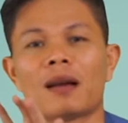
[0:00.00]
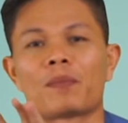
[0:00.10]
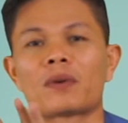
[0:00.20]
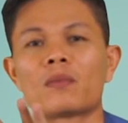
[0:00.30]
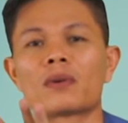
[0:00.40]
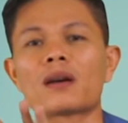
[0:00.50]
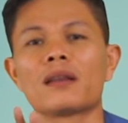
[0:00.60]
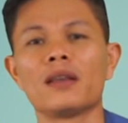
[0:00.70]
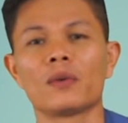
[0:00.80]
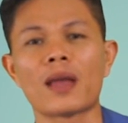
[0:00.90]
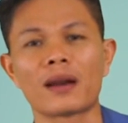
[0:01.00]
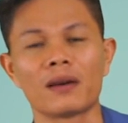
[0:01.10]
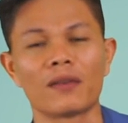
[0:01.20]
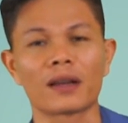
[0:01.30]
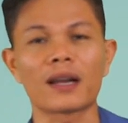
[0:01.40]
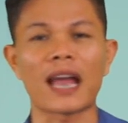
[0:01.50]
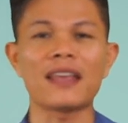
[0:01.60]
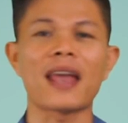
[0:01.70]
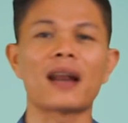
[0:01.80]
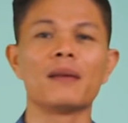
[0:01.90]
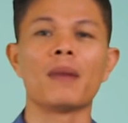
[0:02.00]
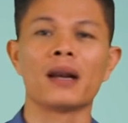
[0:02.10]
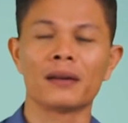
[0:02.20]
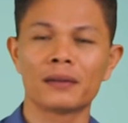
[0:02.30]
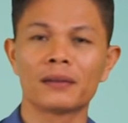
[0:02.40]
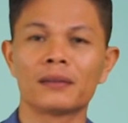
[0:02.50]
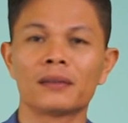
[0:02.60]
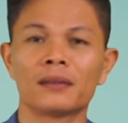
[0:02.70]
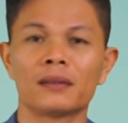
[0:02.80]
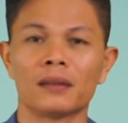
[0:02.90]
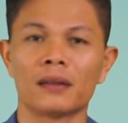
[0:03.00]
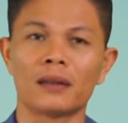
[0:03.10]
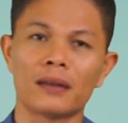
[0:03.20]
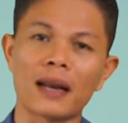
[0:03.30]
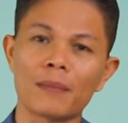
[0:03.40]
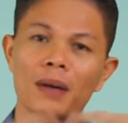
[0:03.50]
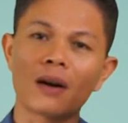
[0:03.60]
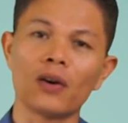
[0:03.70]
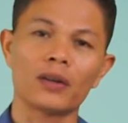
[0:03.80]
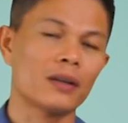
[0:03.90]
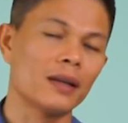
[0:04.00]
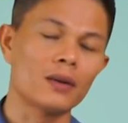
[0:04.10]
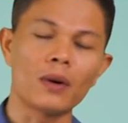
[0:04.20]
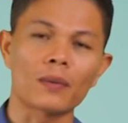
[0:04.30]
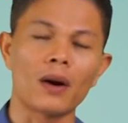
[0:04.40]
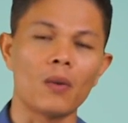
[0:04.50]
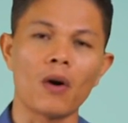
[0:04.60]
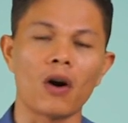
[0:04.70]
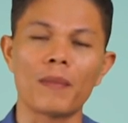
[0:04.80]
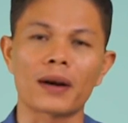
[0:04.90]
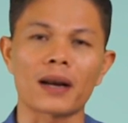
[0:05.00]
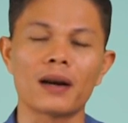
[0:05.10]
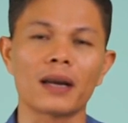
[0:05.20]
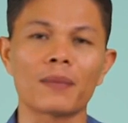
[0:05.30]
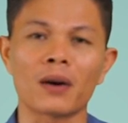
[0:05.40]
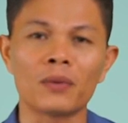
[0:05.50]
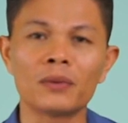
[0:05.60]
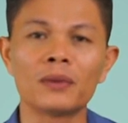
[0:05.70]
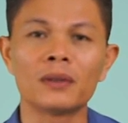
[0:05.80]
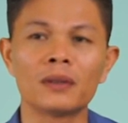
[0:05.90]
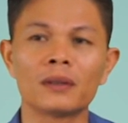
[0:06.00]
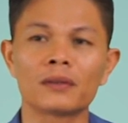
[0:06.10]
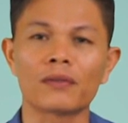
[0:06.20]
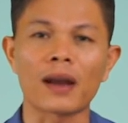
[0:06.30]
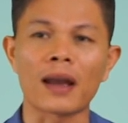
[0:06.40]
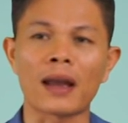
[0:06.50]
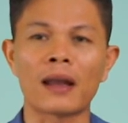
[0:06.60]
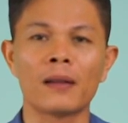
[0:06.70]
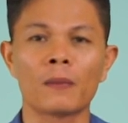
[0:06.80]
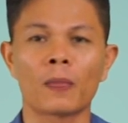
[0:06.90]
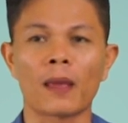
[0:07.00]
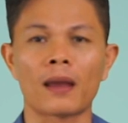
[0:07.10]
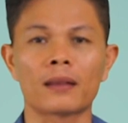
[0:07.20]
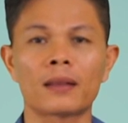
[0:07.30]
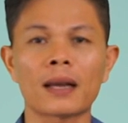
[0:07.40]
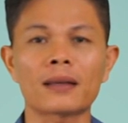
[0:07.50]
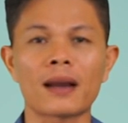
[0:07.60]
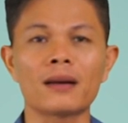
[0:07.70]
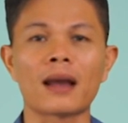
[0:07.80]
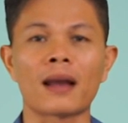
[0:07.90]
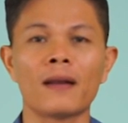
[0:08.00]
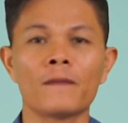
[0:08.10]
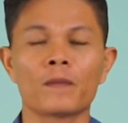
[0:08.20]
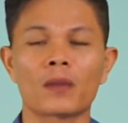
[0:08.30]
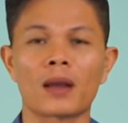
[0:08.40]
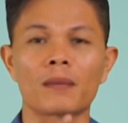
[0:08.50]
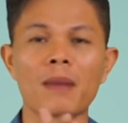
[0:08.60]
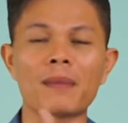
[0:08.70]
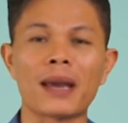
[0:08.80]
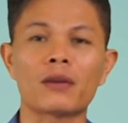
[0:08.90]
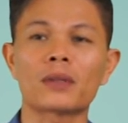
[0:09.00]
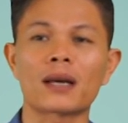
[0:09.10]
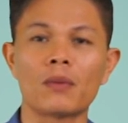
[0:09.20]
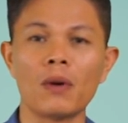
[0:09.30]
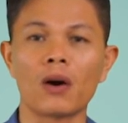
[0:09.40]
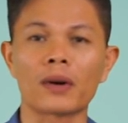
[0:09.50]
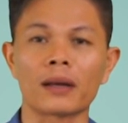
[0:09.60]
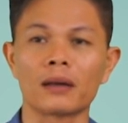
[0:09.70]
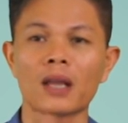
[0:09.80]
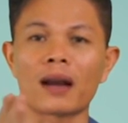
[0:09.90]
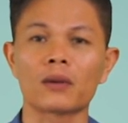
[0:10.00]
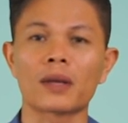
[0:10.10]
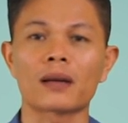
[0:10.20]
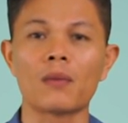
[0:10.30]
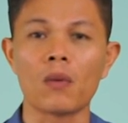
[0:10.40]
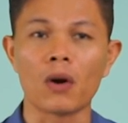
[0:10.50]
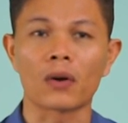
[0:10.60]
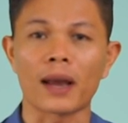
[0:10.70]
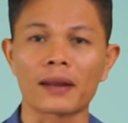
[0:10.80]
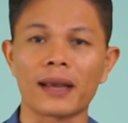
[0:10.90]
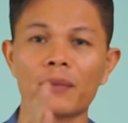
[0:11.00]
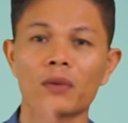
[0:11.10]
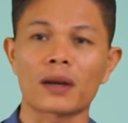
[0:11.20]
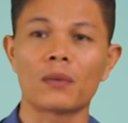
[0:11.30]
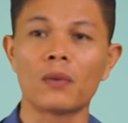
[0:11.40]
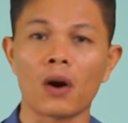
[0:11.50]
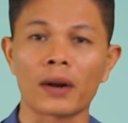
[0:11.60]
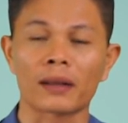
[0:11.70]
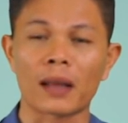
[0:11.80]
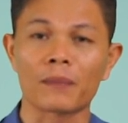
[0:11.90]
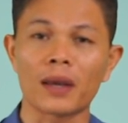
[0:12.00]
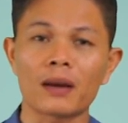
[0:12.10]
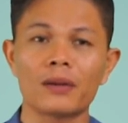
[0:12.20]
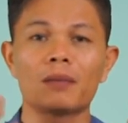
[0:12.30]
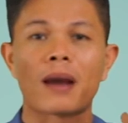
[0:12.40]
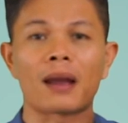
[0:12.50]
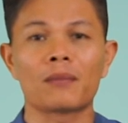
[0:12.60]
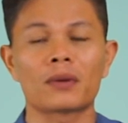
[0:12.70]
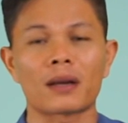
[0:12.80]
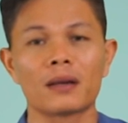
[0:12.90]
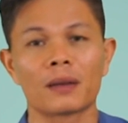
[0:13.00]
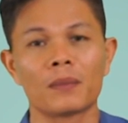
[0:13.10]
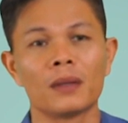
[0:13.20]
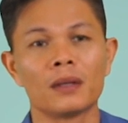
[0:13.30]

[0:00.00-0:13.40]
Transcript: gặp trong rất là nhiều gia đình và kể cả gia đình mình. À, gia đình mình hồi kia cũng không có ủng hộ mình ra khởi nghiệp đâu. Và à, chắc chắn là à, ba mẹ chúng ta không ủng hộ này, người thân chúng ta không ủng hộ này, anh chị em chúng ta không ủng hộ này, thậm chí có những bạn muốn ra khởi nghiệp